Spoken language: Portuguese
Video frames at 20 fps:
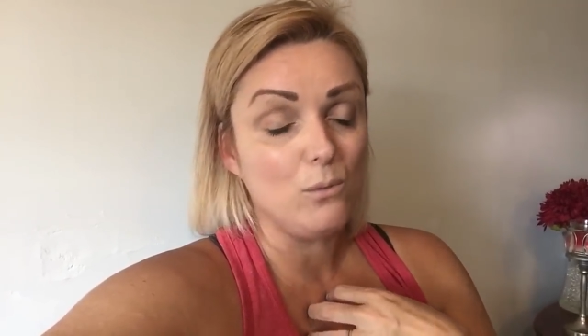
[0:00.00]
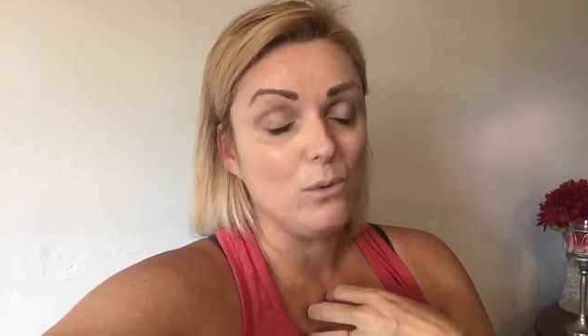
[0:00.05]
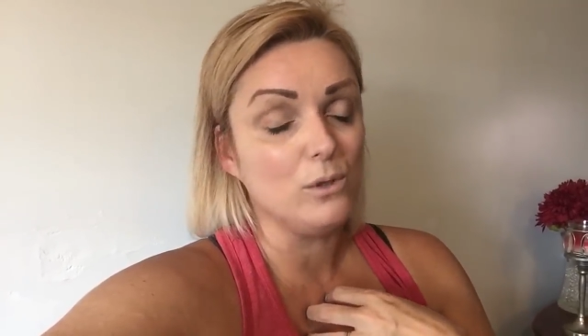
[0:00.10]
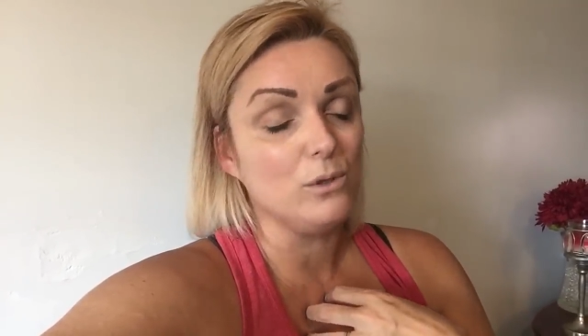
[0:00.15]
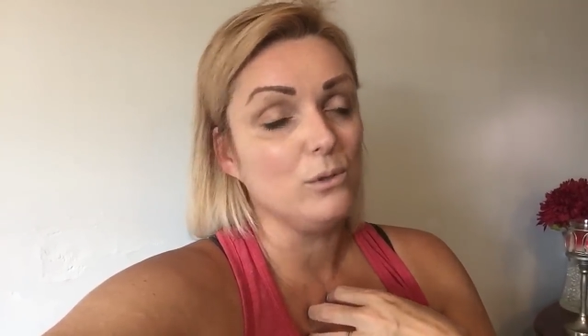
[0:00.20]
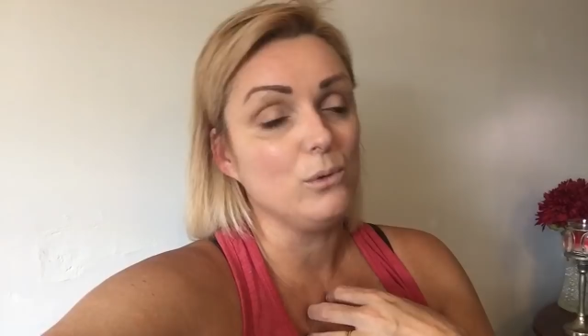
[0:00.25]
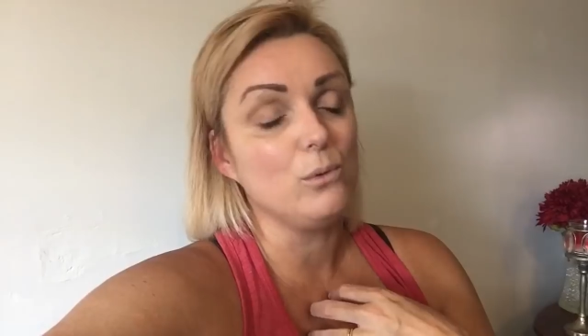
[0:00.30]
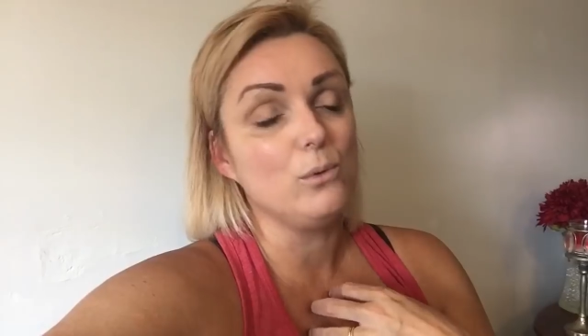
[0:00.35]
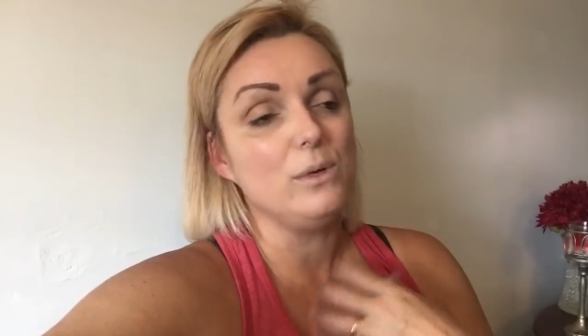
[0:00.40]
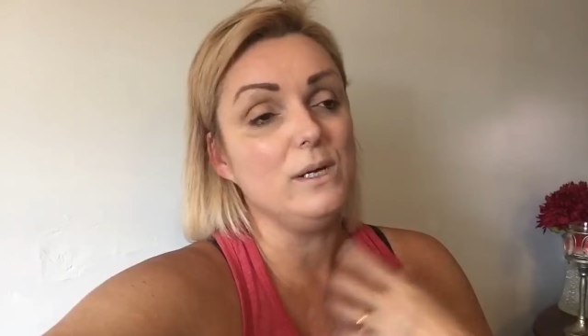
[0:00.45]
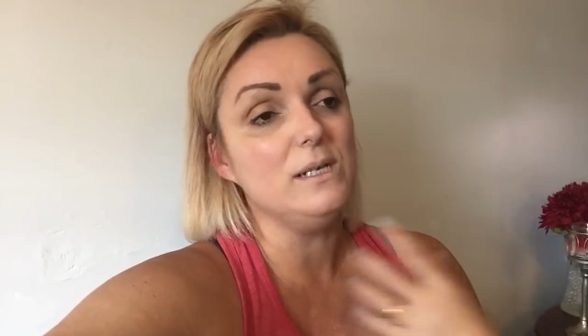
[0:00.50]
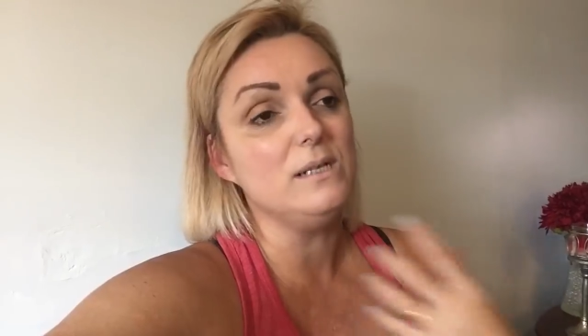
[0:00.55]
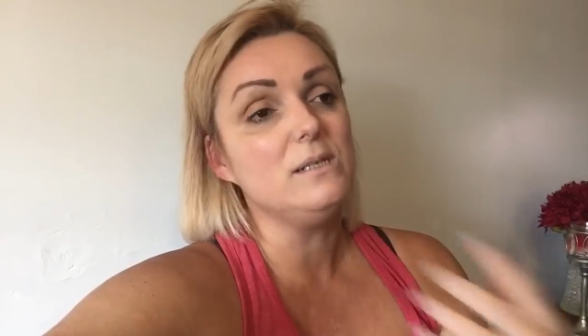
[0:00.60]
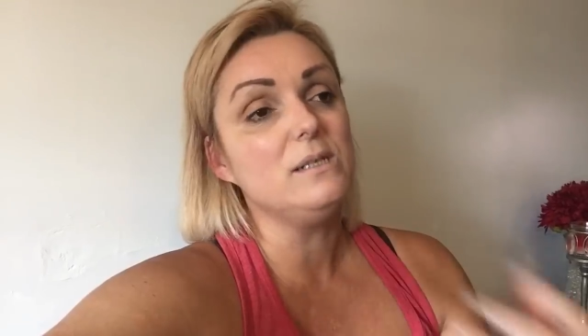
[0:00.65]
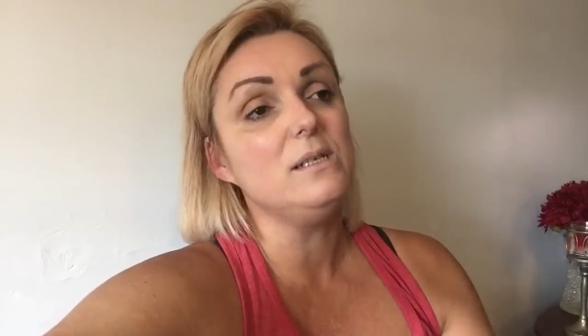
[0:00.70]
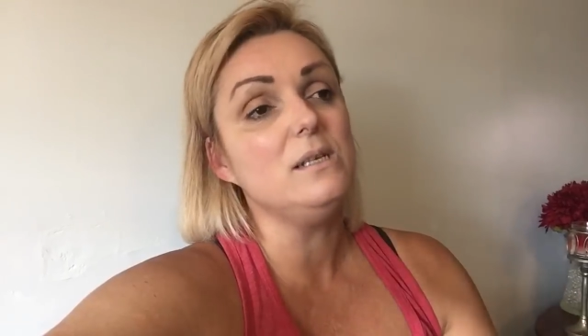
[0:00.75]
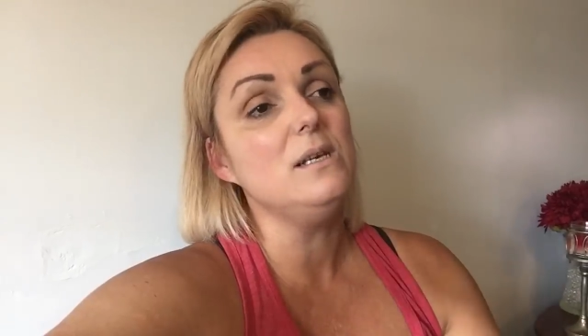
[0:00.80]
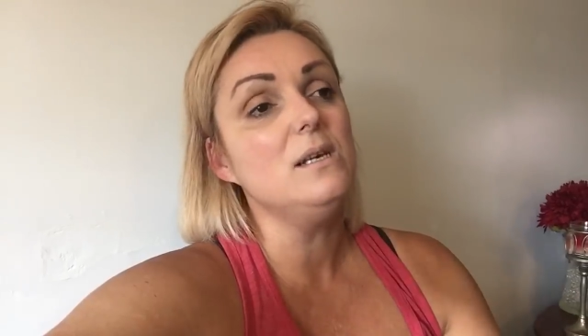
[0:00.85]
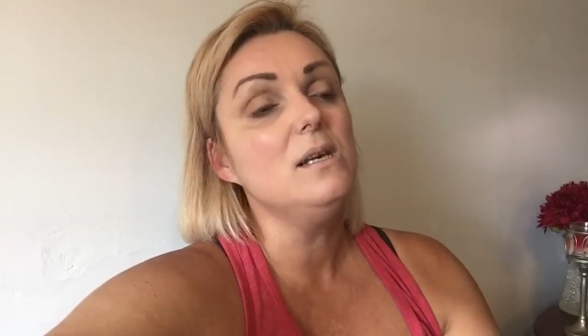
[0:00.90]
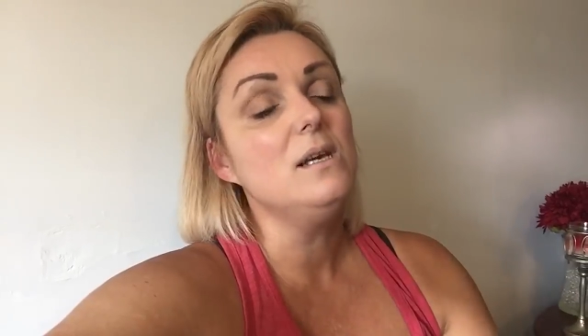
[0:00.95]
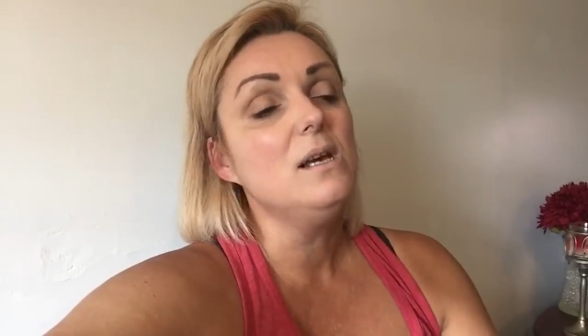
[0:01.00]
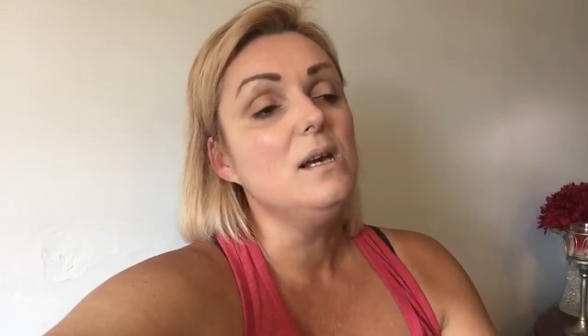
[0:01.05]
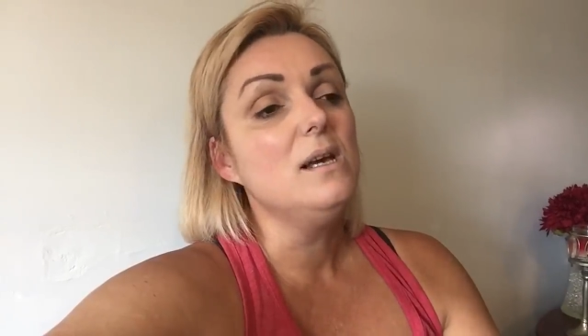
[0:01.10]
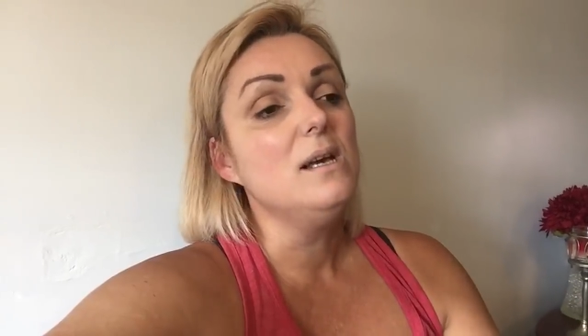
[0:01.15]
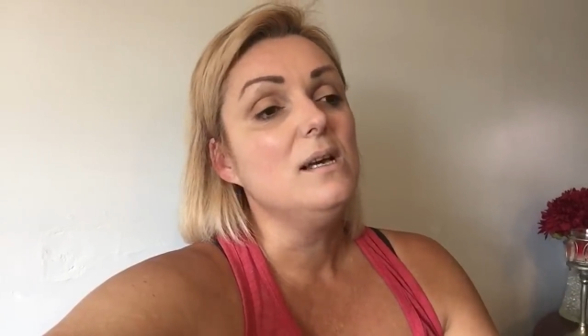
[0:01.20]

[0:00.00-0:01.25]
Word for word: quando eu conheci